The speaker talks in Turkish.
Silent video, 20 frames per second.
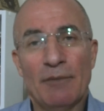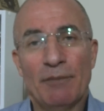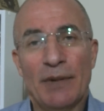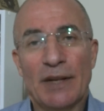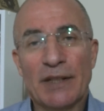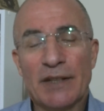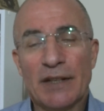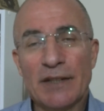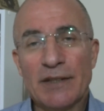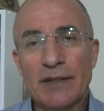
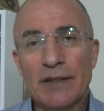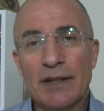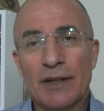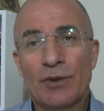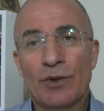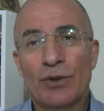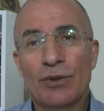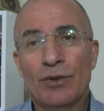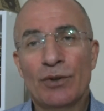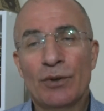Başkasında
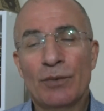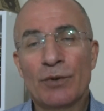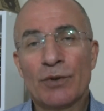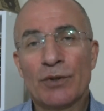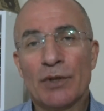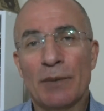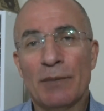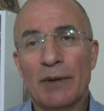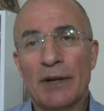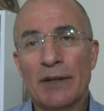gördüğümüz
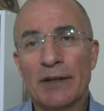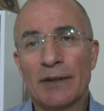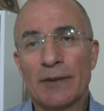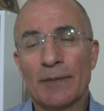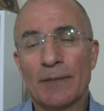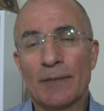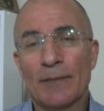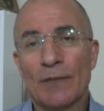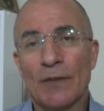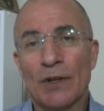zaman
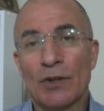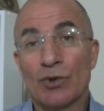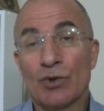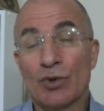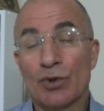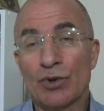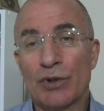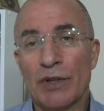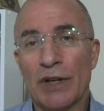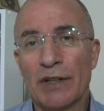
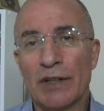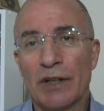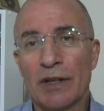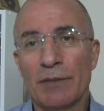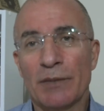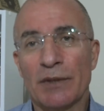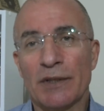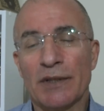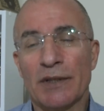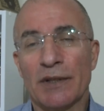
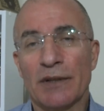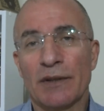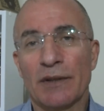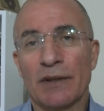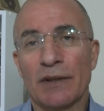suçladığımız,